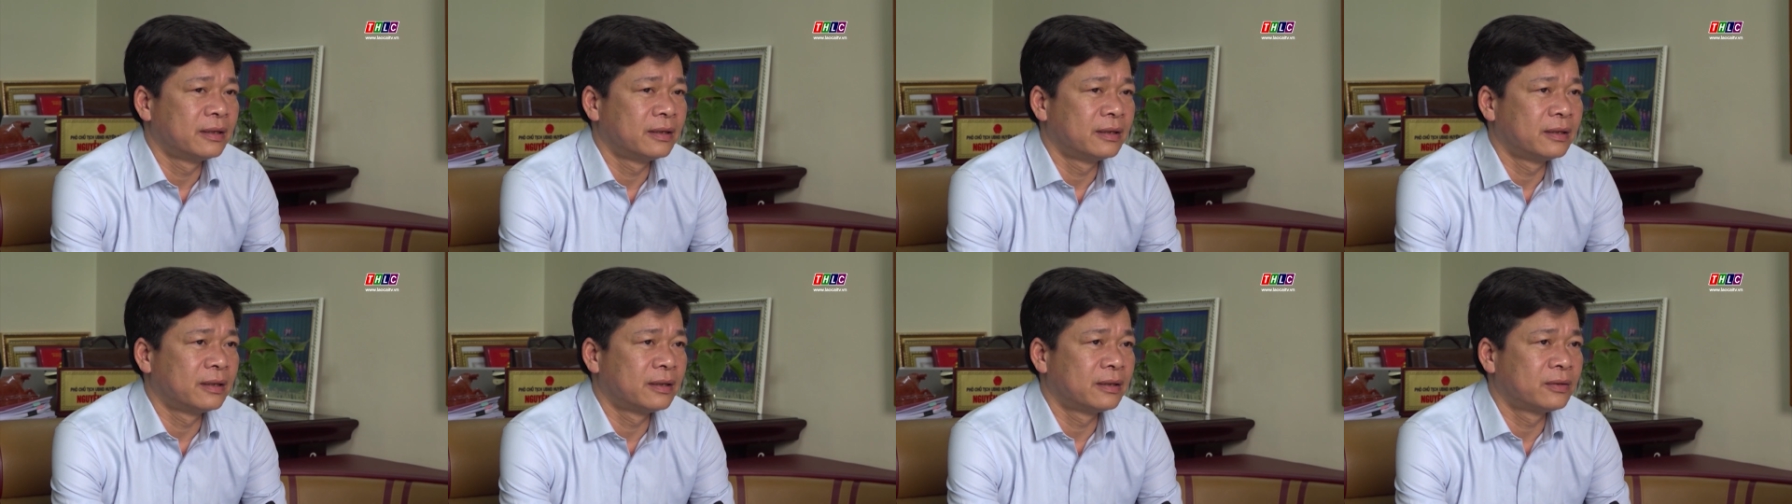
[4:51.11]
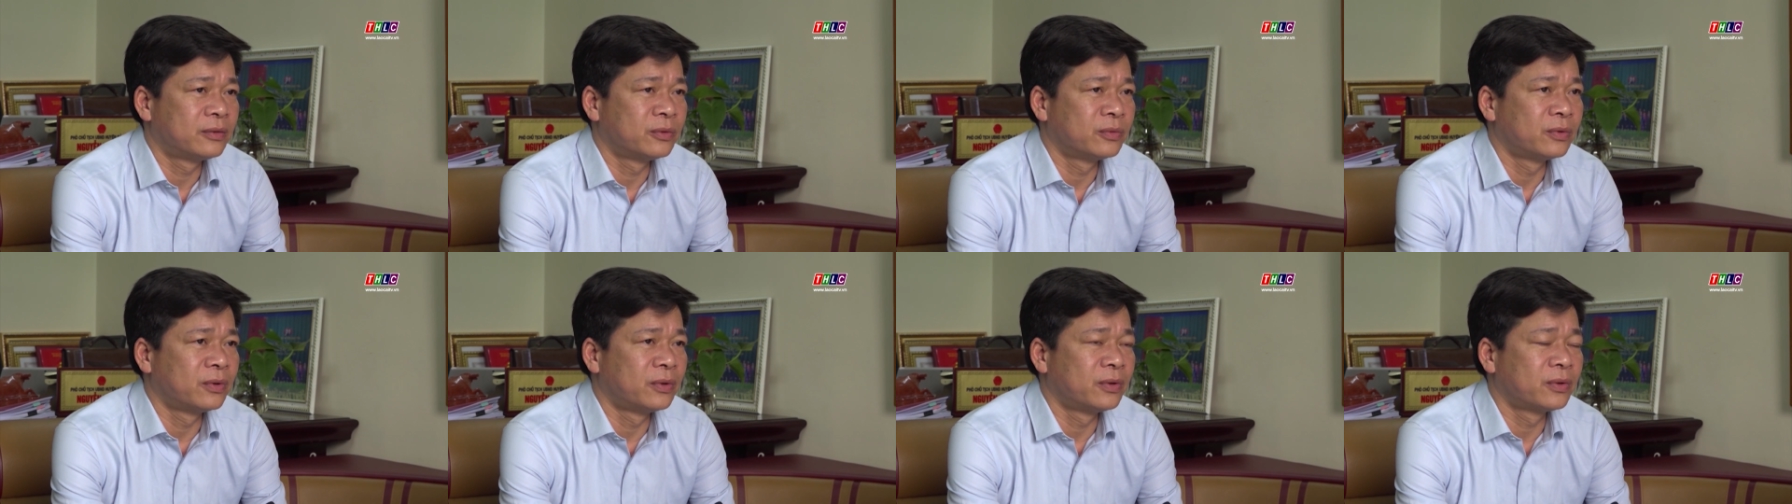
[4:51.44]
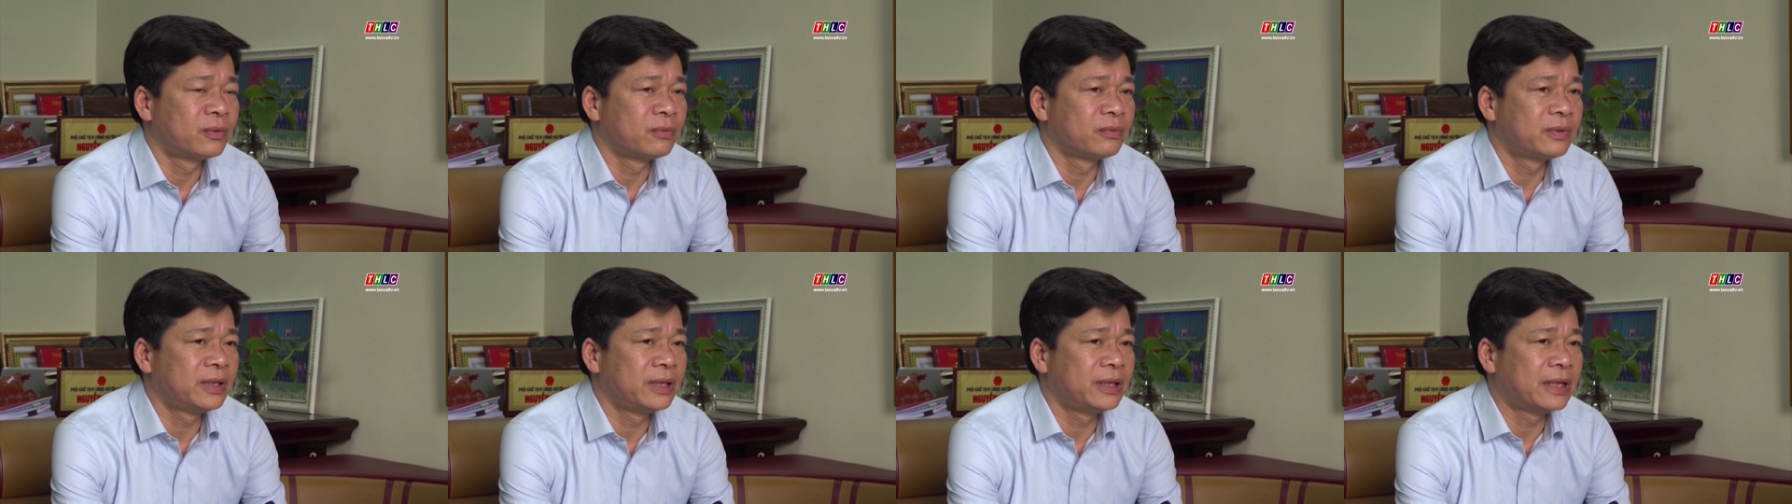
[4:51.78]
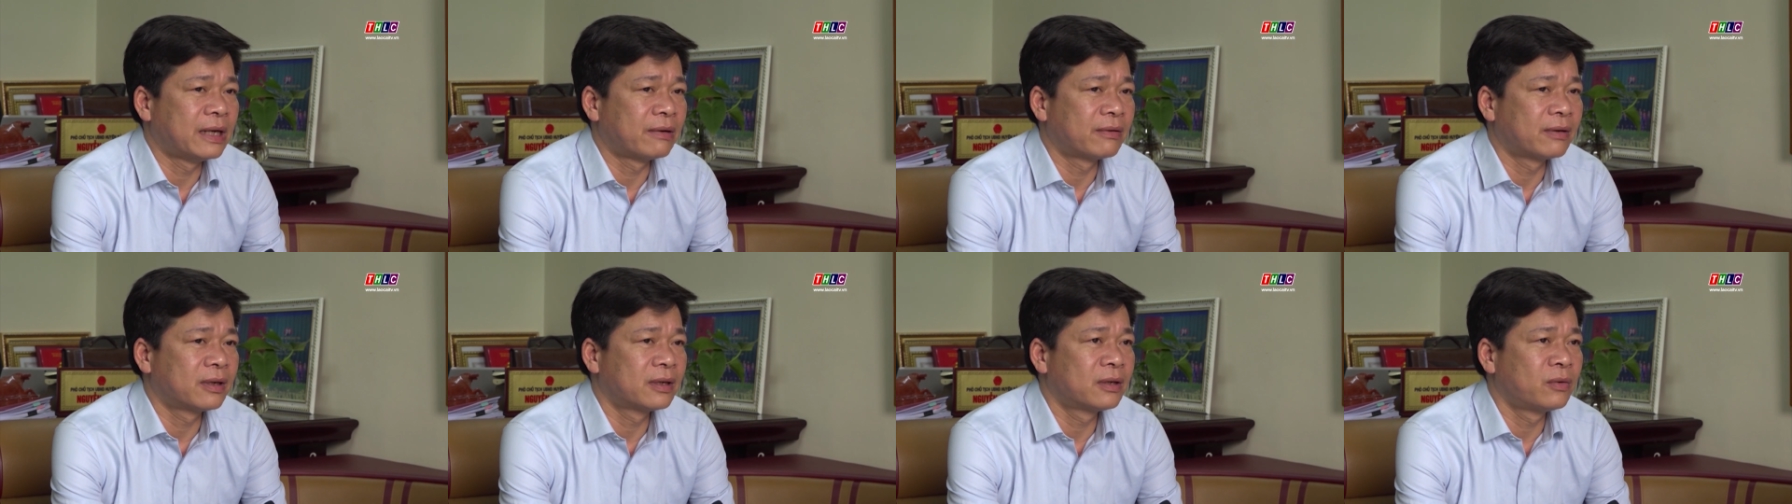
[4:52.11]
ờ, chúng tôi cũng chỉ
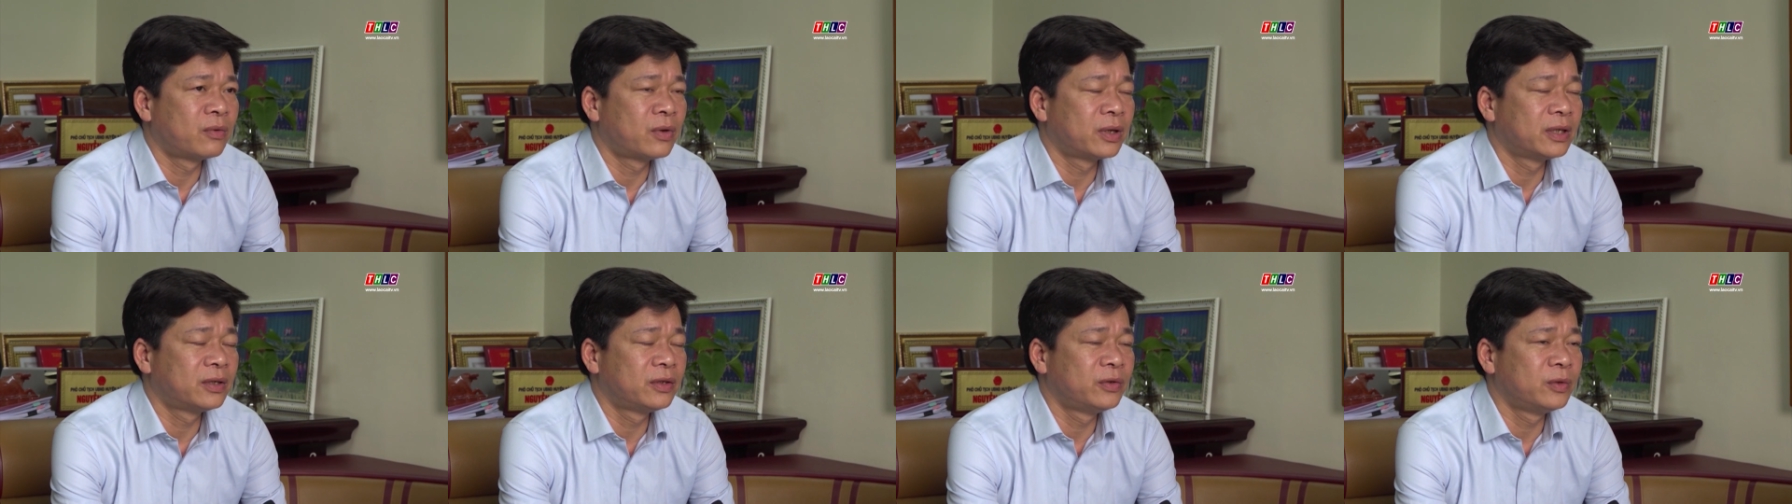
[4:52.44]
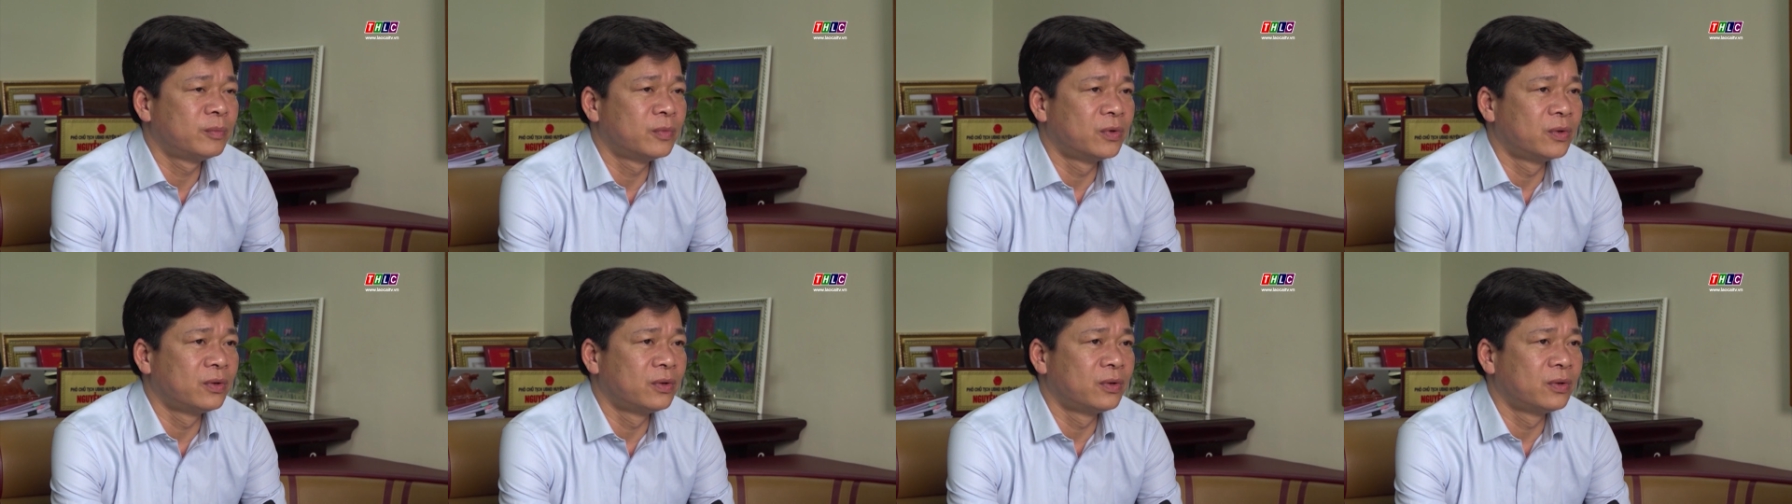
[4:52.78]
đạo các cơ quan chuyên